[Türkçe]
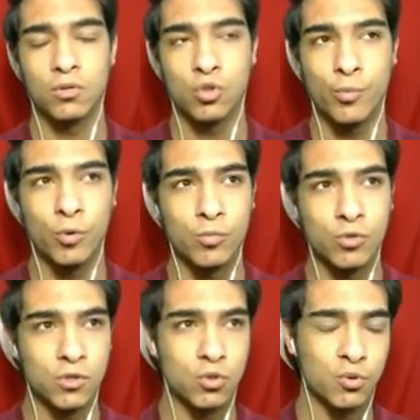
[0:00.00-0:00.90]
Çöp
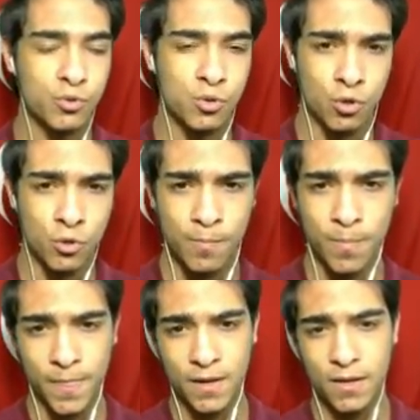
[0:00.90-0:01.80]
olmuşsa çok üzülürüm.
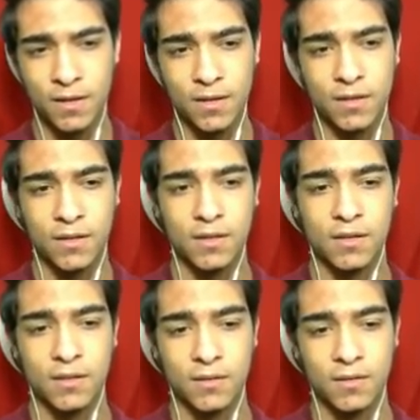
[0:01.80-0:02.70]
İnşallah
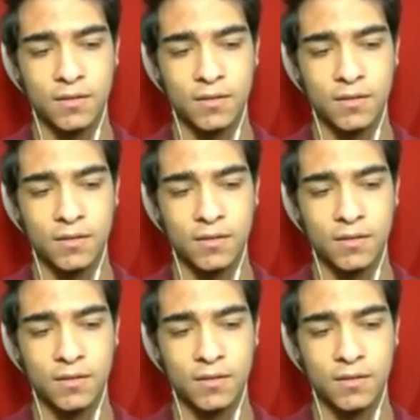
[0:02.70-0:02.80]
olmamış.